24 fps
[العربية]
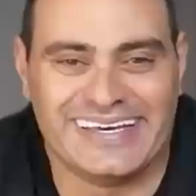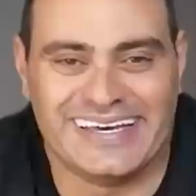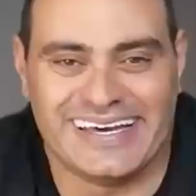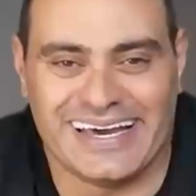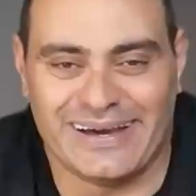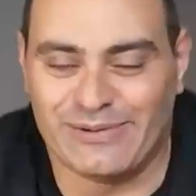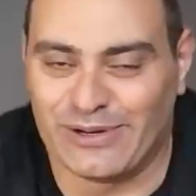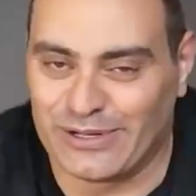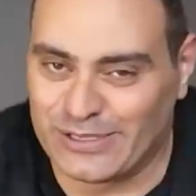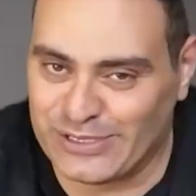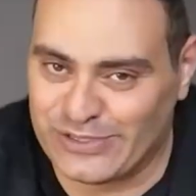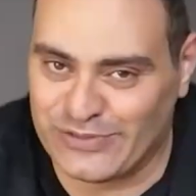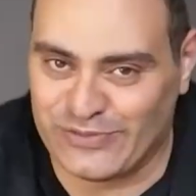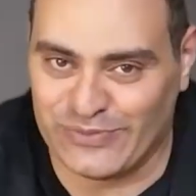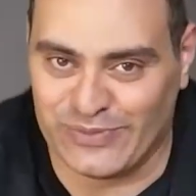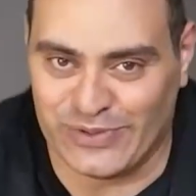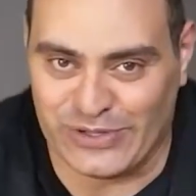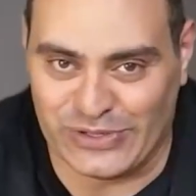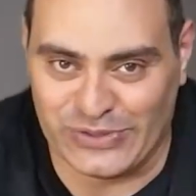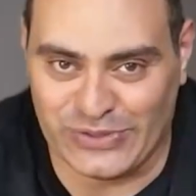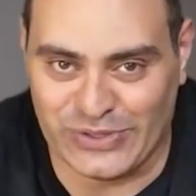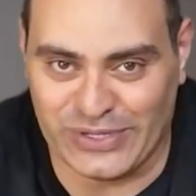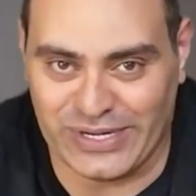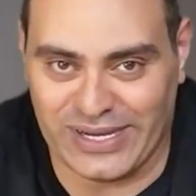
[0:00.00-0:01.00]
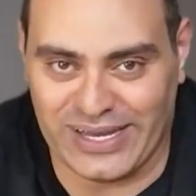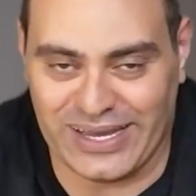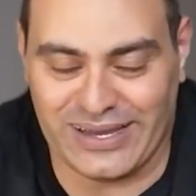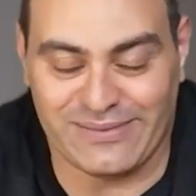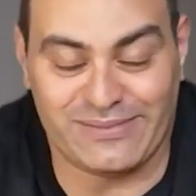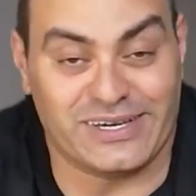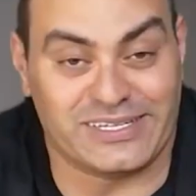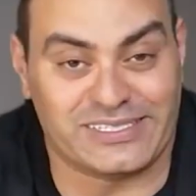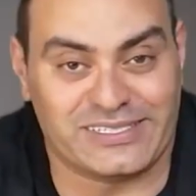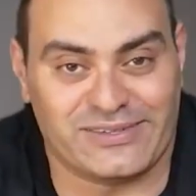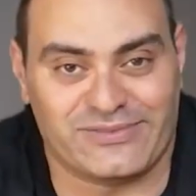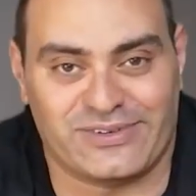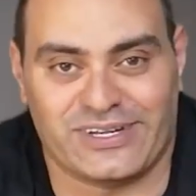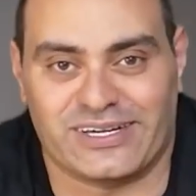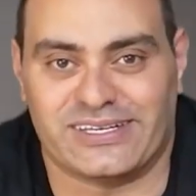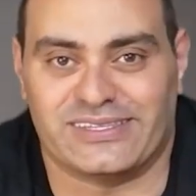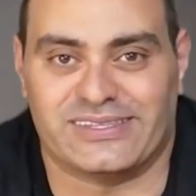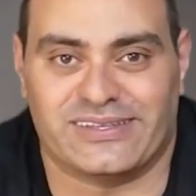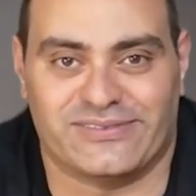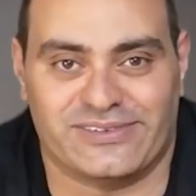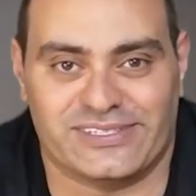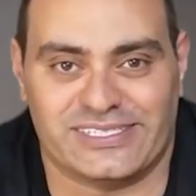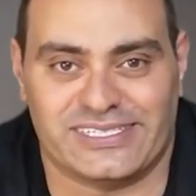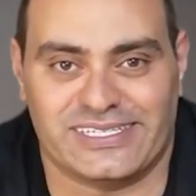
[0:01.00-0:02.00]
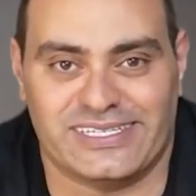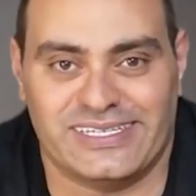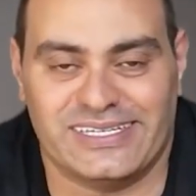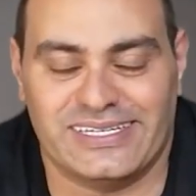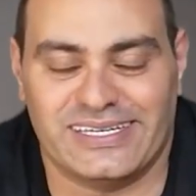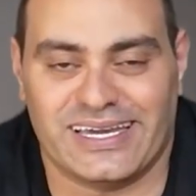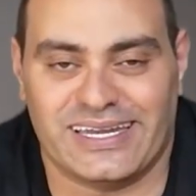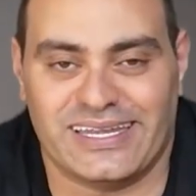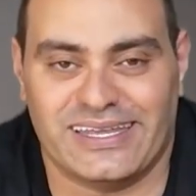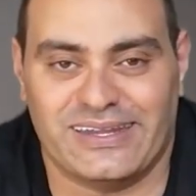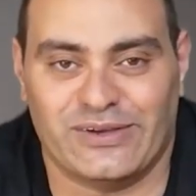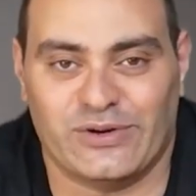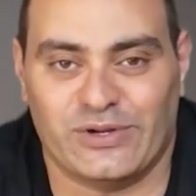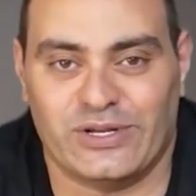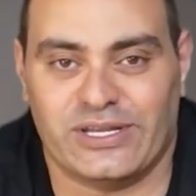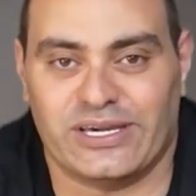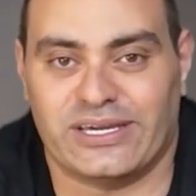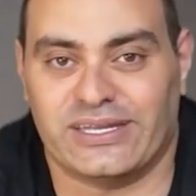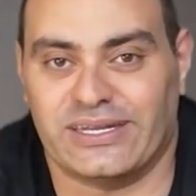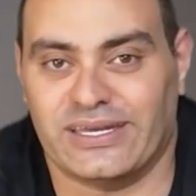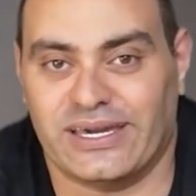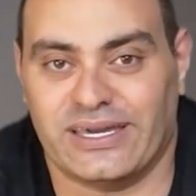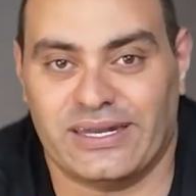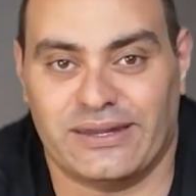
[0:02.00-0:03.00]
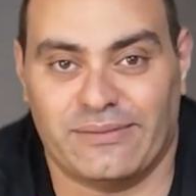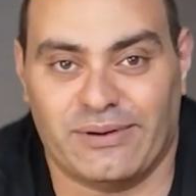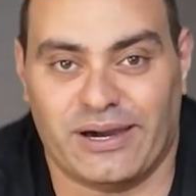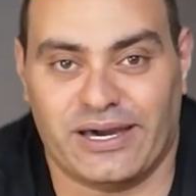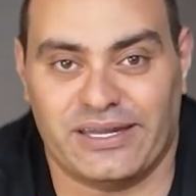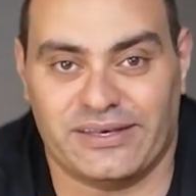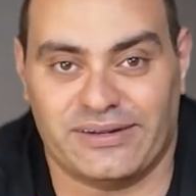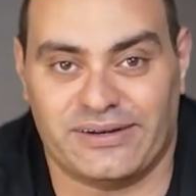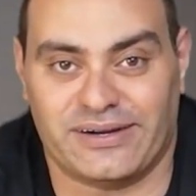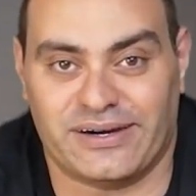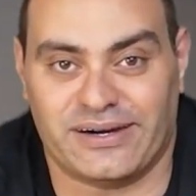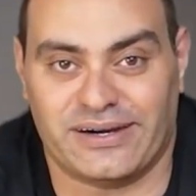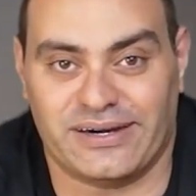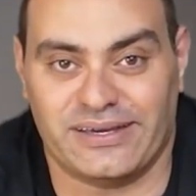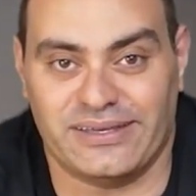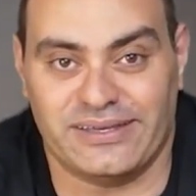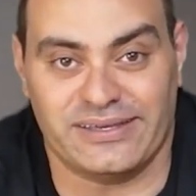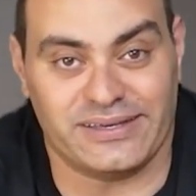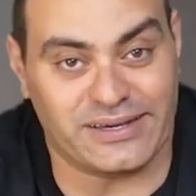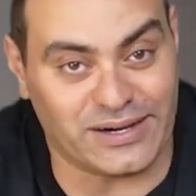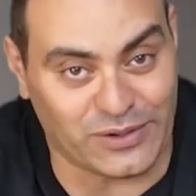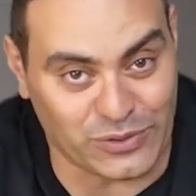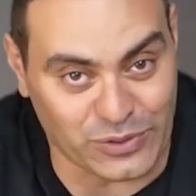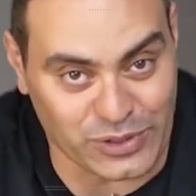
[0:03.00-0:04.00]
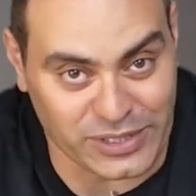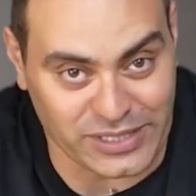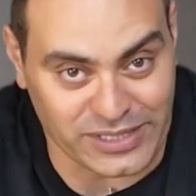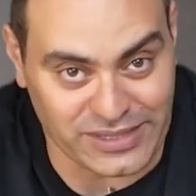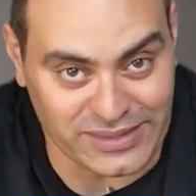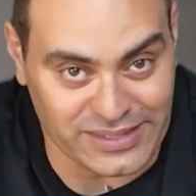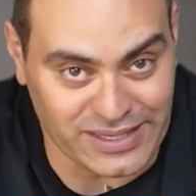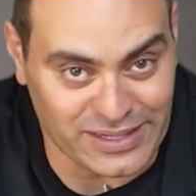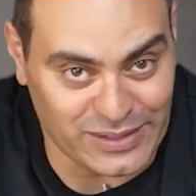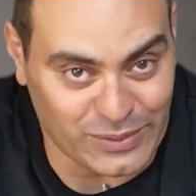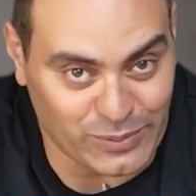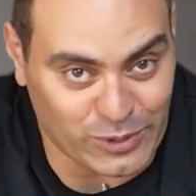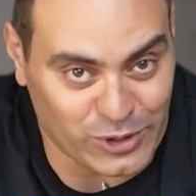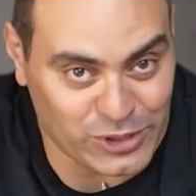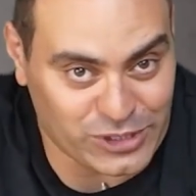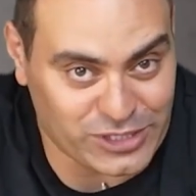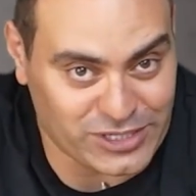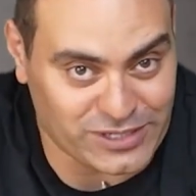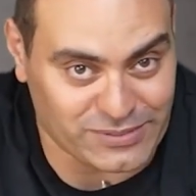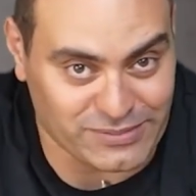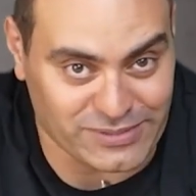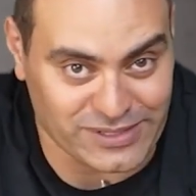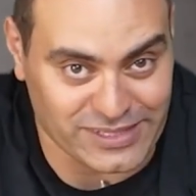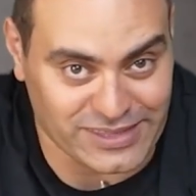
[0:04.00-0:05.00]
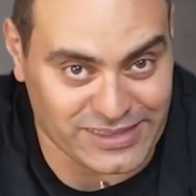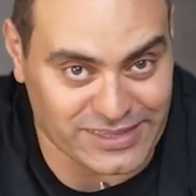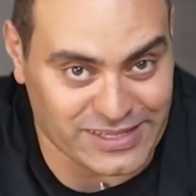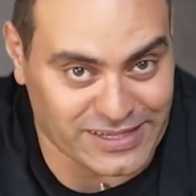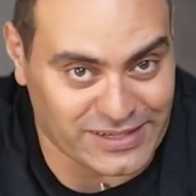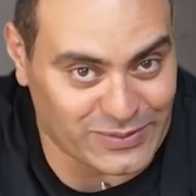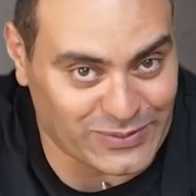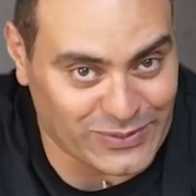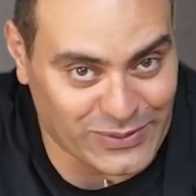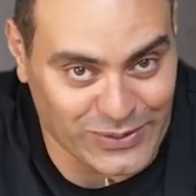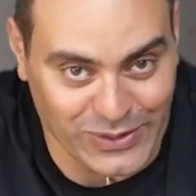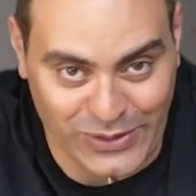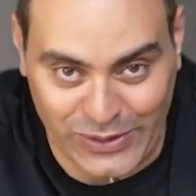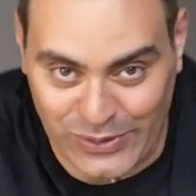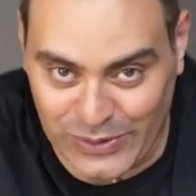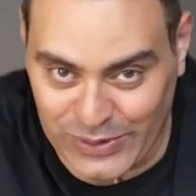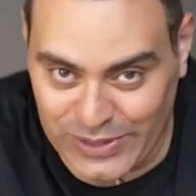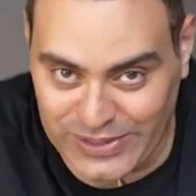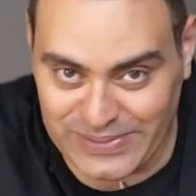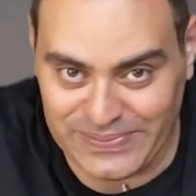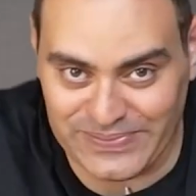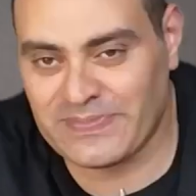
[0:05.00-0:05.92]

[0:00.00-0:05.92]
قبل ما اخش في الموضوع قبل اكشف لك التفاصيل خليني اقول لك ان احنا معانا راعي قوي جدا ومحترم جدا وهو